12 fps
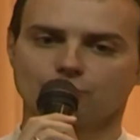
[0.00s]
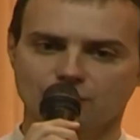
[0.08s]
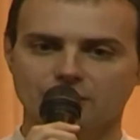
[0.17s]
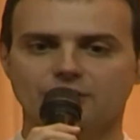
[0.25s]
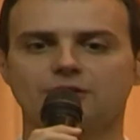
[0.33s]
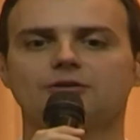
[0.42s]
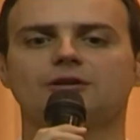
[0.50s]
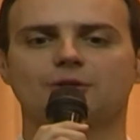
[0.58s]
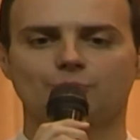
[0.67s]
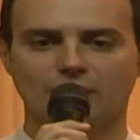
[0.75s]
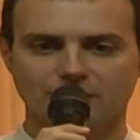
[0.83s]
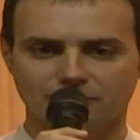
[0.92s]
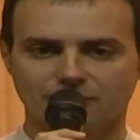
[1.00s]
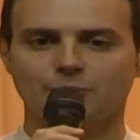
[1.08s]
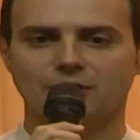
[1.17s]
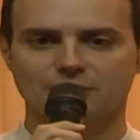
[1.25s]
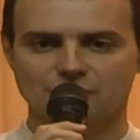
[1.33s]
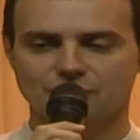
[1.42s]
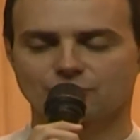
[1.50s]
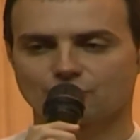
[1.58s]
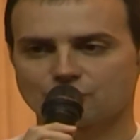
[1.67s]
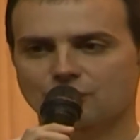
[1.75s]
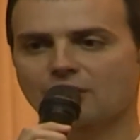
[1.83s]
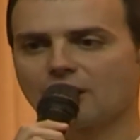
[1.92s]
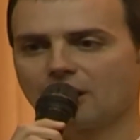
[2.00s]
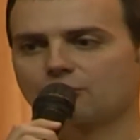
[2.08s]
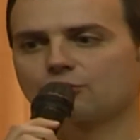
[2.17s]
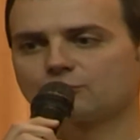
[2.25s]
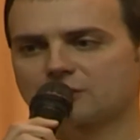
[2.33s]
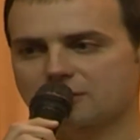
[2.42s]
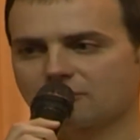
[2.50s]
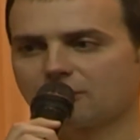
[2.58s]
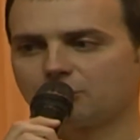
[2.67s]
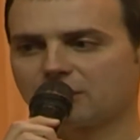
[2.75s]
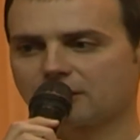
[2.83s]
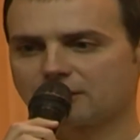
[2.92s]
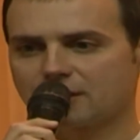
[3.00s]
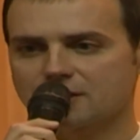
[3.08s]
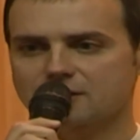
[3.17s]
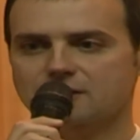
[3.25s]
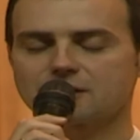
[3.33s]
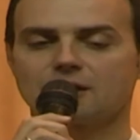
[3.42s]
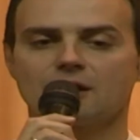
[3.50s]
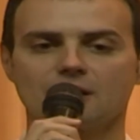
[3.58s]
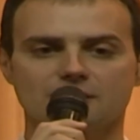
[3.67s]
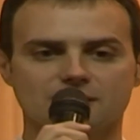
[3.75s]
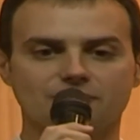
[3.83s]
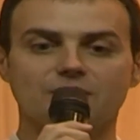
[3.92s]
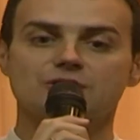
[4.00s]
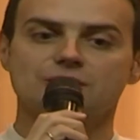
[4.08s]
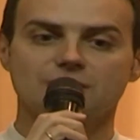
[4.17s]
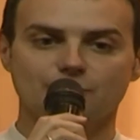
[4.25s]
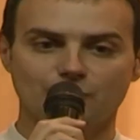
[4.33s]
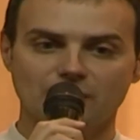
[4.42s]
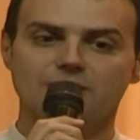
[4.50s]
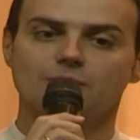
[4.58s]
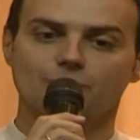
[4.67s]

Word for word: Ну, дорогие ребята, вам, конечно, тоже огромные слова благодарности за ваше терпение.